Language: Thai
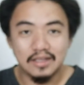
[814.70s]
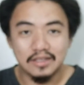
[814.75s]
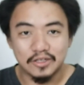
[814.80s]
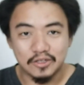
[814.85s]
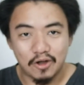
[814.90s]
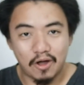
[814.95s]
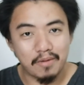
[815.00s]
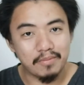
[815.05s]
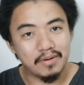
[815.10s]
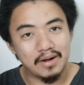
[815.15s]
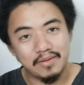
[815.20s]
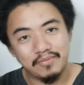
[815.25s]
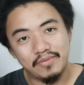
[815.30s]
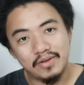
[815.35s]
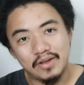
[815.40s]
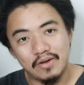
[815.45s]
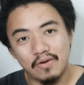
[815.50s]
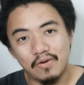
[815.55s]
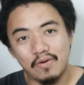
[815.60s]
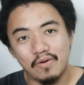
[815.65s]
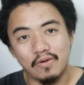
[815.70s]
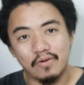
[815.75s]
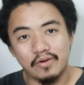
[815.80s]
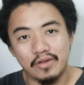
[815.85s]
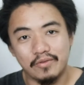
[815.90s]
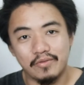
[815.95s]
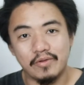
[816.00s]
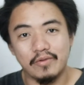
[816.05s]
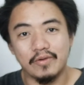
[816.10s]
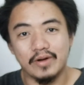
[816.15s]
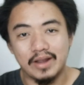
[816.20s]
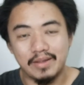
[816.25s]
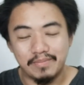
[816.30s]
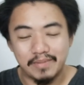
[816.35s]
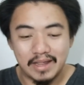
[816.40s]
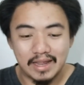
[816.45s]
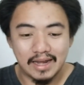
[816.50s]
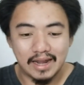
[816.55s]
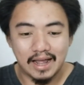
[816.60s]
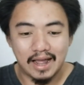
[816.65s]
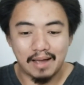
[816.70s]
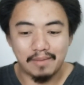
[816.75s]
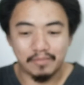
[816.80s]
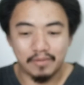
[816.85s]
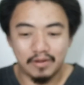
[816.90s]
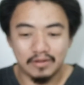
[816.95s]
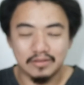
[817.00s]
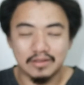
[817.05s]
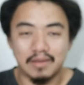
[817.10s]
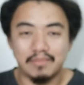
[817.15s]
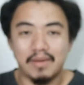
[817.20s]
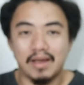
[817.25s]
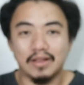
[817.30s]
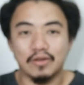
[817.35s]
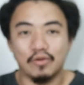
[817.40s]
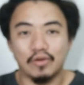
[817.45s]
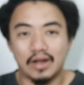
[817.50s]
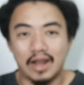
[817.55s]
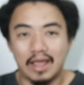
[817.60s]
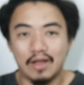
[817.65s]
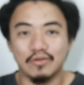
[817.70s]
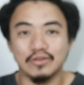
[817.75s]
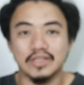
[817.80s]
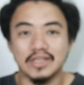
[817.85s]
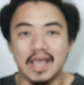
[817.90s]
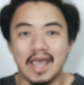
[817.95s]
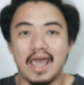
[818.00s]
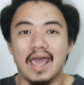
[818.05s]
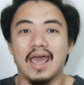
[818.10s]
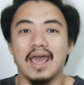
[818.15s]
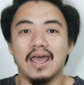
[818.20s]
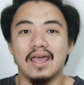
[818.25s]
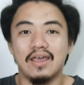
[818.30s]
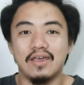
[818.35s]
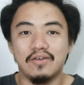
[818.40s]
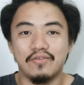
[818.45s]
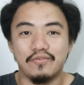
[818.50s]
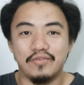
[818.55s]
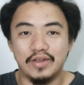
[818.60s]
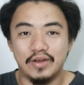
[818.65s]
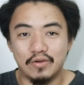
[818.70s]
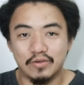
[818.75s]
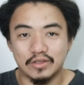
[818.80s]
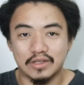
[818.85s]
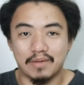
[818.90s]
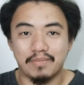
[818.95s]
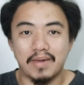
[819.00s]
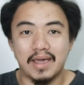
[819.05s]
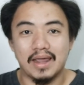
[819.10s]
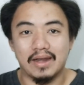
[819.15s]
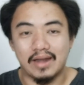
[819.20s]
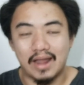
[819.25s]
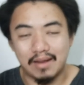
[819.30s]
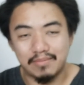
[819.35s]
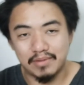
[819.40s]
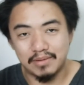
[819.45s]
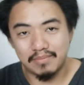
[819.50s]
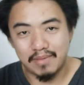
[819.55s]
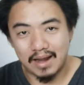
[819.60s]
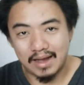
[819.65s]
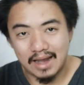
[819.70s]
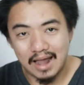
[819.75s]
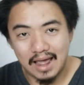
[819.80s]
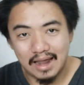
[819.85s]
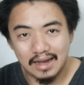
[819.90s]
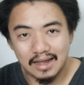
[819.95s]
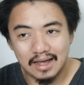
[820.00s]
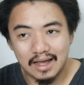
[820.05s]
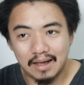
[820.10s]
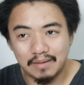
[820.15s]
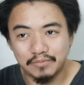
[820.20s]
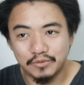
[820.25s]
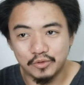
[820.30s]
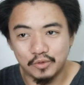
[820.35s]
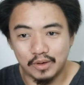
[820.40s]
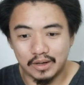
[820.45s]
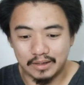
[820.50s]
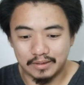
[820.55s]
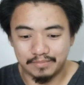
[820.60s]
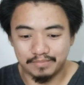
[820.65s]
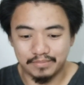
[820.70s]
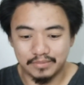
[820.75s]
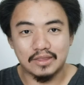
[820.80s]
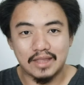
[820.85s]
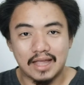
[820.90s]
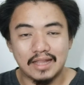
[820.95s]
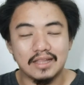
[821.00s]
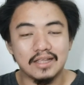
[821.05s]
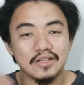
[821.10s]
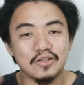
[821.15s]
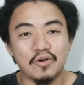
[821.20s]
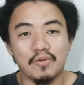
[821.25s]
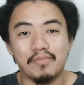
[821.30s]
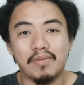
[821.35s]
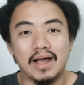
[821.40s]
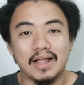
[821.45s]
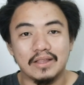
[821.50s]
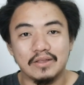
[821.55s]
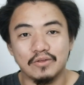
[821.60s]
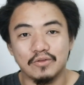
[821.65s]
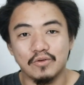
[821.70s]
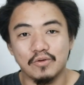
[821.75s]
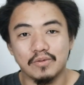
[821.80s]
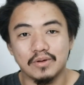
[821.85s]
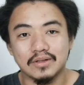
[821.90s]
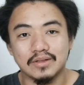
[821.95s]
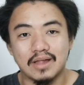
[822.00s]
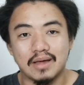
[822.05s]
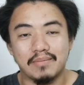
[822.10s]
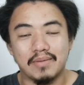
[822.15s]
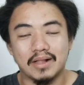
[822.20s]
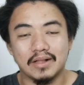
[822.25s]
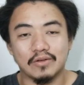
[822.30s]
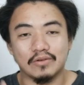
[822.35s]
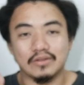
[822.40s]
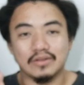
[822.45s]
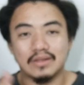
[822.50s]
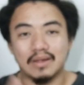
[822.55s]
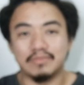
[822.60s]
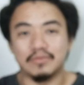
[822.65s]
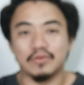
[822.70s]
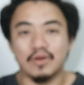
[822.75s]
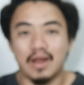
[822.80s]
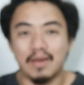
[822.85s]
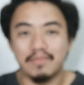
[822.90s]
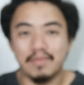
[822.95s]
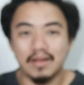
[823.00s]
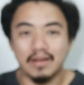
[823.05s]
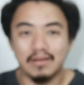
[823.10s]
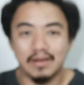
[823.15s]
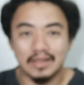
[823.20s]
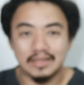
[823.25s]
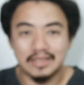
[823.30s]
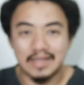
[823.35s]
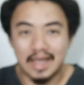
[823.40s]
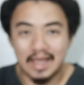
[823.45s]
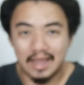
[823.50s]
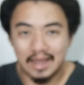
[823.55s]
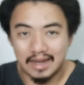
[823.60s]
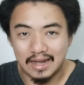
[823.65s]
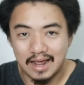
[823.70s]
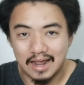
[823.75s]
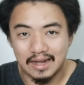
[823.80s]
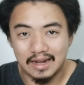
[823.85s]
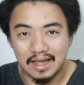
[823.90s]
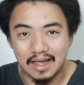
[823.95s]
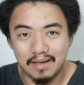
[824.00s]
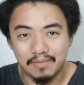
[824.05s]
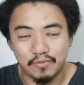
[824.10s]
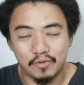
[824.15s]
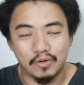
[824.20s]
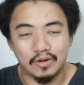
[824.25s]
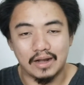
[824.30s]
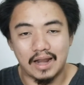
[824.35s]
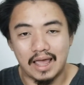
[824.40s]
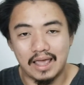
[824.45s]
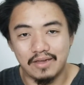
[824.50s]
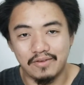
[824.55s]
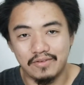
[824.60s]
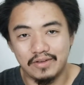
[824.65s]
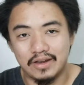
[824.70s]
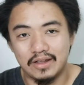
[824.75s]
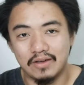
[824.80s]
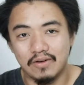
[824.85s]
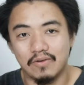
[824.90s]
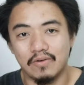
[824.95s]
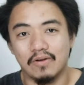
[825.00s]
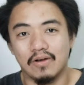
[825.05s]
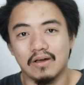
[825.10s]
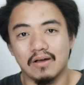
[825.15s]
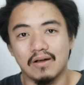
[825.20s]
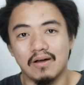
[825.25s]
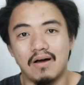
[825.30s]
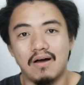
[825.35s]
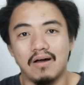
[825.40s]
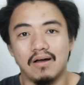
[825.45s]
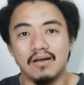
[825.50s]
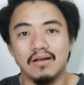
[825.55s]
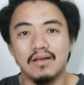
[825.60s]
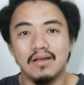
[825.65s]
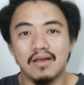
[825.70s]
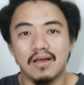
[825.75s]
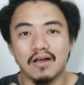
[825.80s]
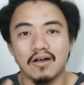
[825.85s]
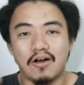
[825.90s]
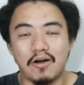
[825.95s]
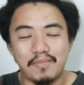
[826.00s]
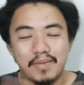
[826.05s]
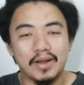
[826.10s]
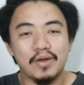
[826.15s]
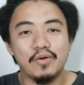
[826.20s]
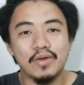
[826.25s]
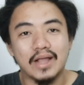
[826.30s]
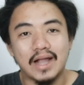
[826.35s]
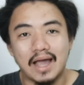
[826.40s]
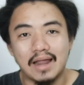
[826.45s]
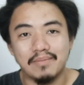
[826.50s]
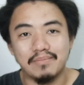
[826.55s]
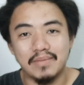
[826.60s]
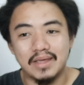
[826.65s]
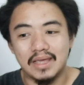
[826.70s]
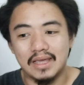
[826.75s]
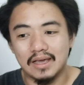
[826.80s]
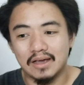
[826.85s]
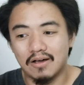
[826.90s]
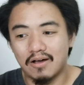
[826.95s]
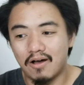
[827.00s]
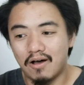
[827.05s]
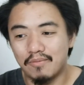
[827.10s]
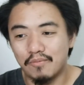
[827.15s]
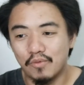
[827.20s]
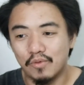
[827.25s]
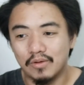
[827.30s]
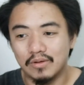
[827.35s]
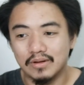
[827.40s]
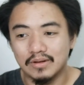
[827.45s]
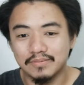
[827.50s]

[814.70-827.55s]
ชอบคลิปวิดีโอรีวิวคลิปนี้นะครับ ก็สามารถกดไลค์กดแชร์วิดีโอจากเพจแอดมินแบดได้นะครับ ส่วนท่านที่ชมผ่าน YouTube ก็สามารถกด Subscribe เป็นกำลังใจให้ได้นะครับ กดไลค์วิดีโอแล้วก็คอมเมนต์คุยกันมีข้อมูล